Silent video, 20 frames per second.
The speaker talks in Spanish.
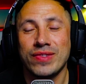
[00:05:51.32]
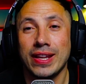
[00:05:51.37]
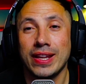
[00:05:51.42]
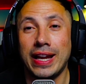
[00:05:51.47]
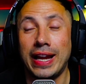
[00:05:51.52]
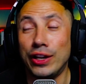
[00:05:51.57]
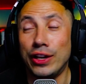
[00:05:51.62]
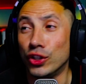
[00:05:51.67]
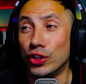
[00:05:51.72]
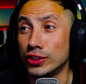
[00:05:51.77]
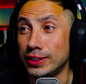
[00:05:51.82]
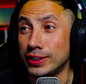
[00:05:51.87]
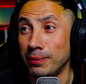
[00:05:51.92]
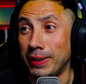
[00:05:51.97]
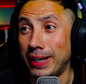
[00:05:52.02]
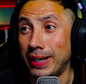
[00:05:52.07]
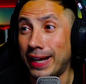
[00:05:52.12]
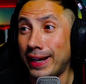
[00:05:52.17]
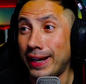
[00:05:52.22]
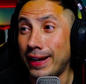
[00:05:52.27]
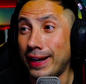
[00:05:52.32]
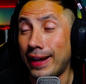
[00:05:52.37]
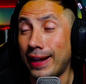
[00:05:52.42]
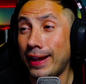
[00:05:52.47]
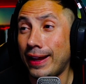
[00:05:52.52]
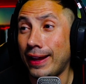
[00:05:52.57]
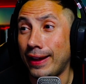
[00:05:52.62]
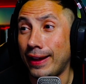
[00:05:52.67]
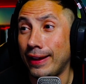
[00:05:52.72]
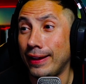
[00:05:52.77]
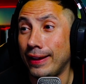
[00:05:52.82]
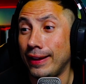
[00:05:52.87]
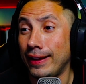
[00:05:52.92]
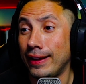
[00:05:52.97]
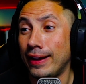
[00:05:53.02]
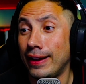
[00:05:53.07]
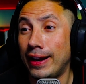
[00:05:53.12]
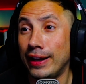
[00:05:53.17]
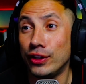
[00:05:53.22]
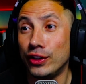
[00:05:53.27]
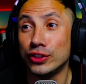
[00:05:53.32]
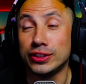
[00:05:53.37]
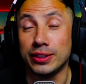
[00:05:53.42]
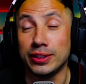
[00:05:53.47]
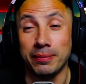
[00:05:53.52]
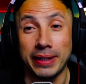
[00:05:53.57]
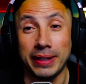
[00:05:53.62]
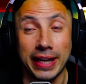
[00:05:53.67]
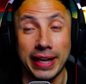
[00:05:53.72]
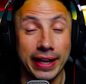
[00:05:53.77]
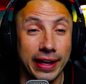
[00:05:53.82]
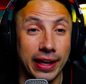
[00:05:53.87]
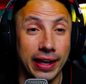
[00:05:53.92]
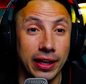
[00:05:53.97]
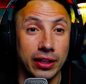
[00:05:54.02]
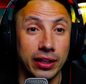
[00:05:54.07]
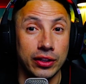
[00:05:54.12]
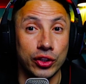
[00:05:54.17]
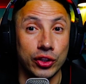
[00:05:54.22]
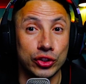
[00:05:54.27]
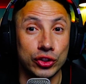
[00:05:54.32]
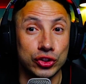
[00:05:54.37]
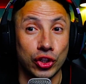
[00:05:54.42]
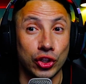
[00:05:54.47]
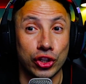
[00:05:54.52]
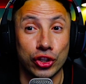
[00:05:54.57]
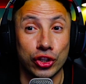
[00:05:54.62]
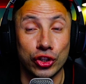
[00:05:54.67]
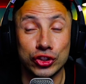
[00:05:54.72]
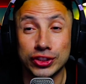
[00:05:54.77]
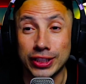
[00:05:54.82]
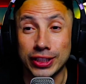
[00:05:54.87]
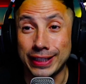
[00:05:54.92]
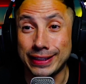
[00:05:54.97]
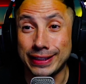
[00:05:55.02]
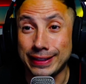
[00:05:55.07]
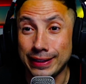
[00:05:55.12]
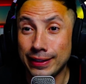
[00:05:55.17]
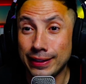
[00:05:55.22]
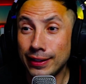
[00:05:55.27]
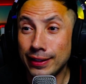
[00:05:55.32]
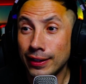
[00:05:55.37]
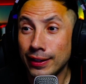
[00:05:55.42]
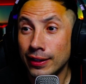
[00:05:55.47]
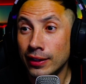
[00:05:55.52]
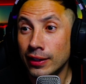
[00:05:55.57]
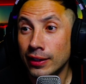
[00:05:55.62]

algo similar eh, algo similar al doctor Rossetti,